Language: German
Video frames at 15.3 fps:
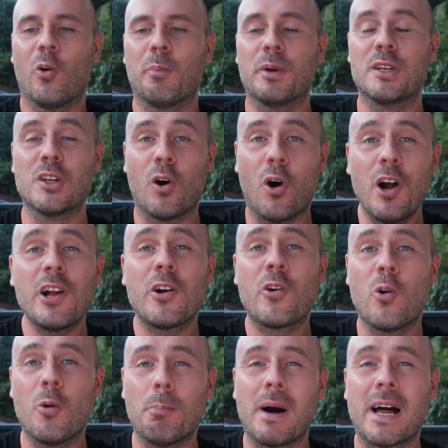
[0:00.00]
und mit
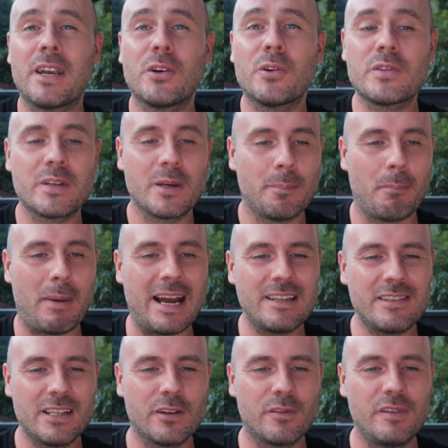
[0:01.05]
Rollkommandos meinte der